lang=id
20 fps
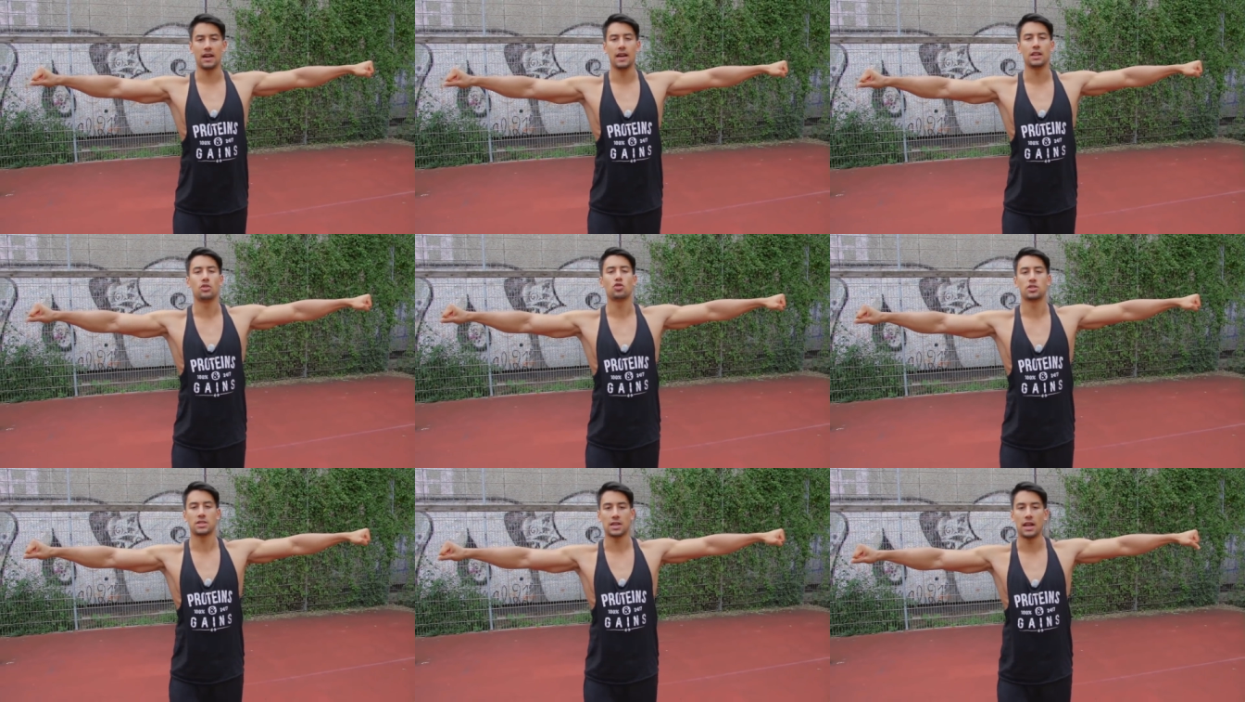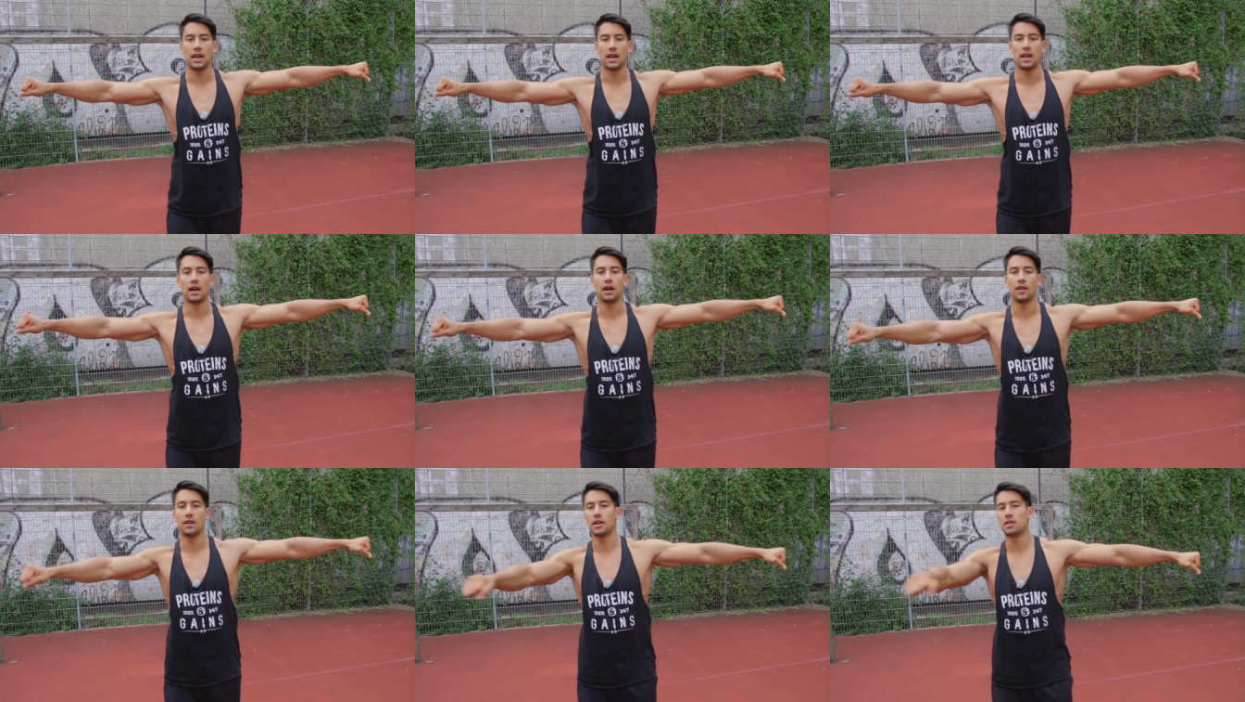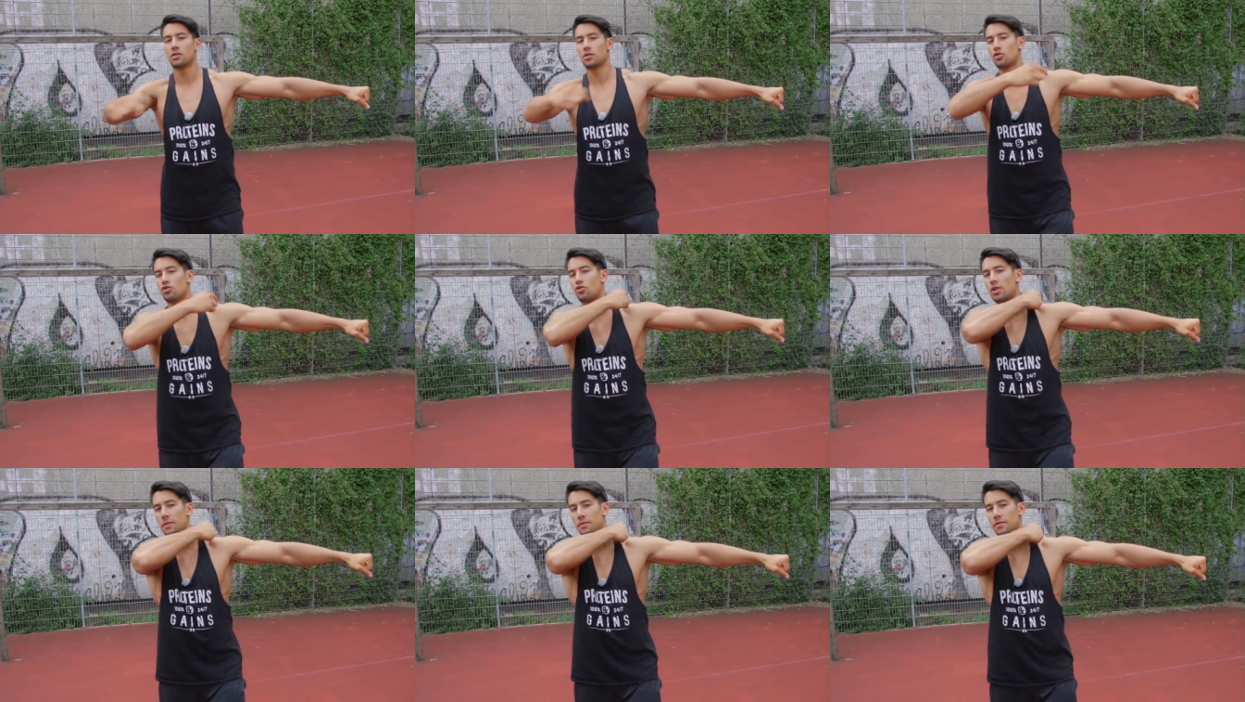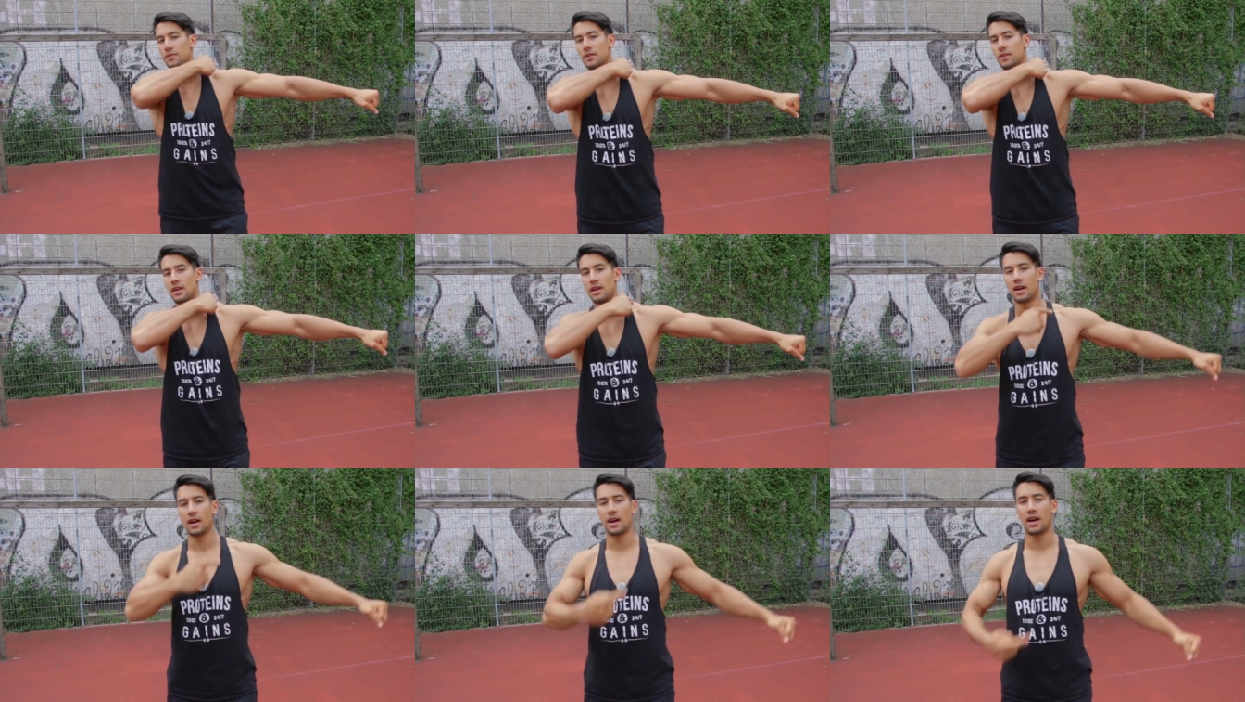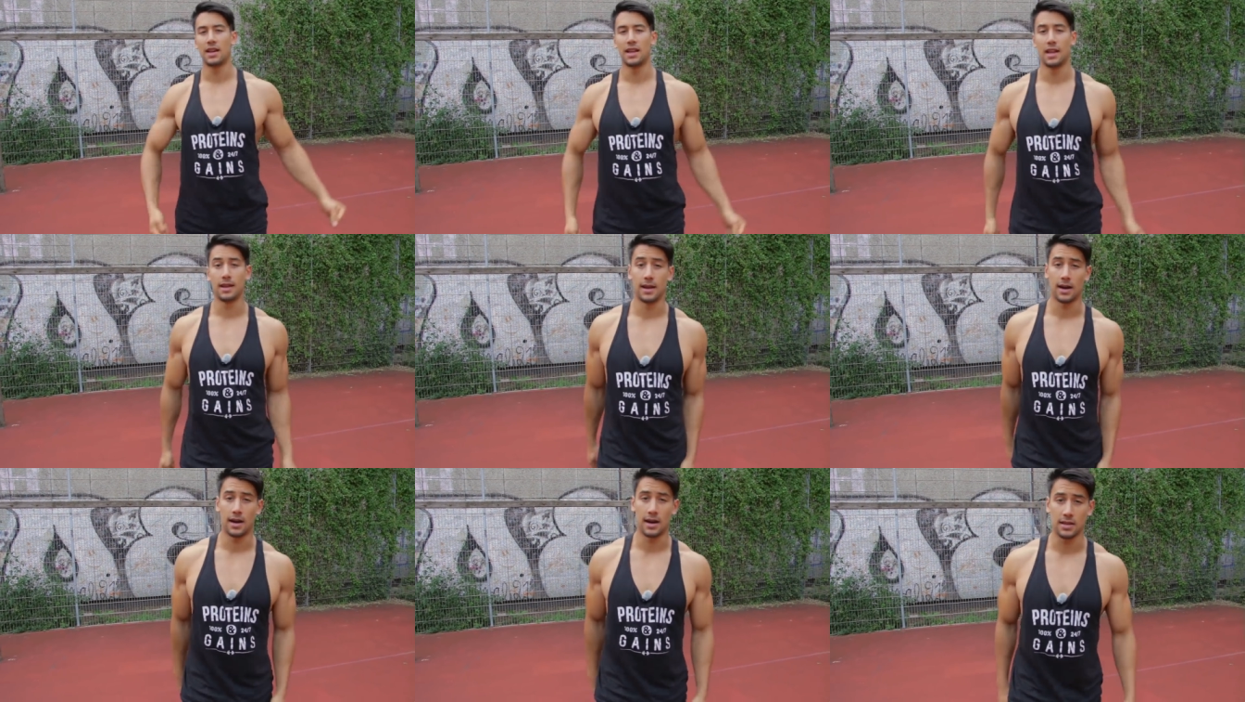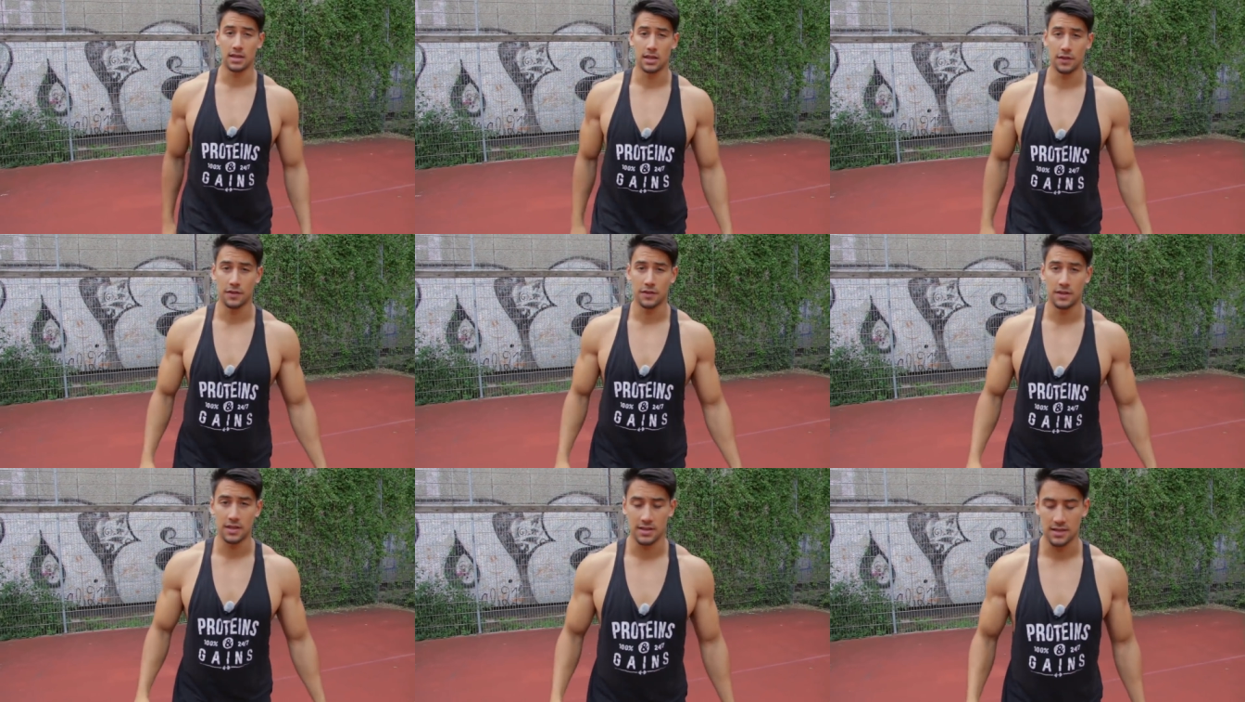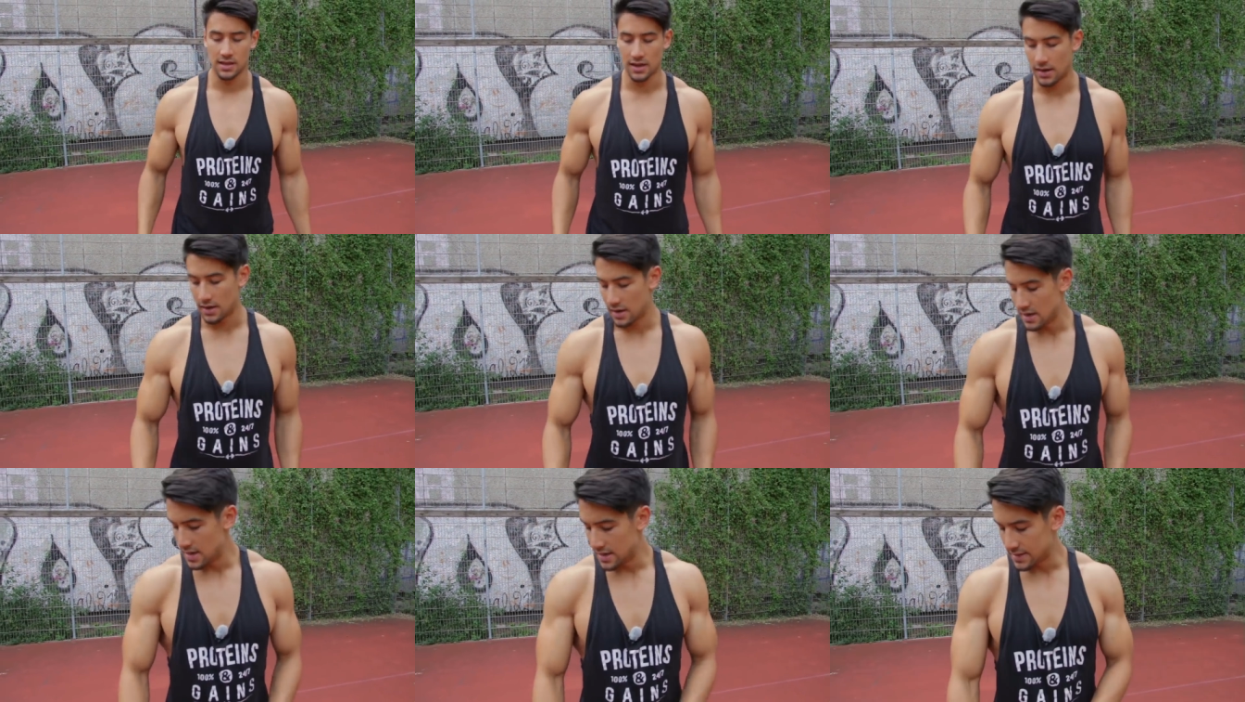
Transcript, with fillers: Itu salah, itu trapsnya kalian yang aktivitaskan.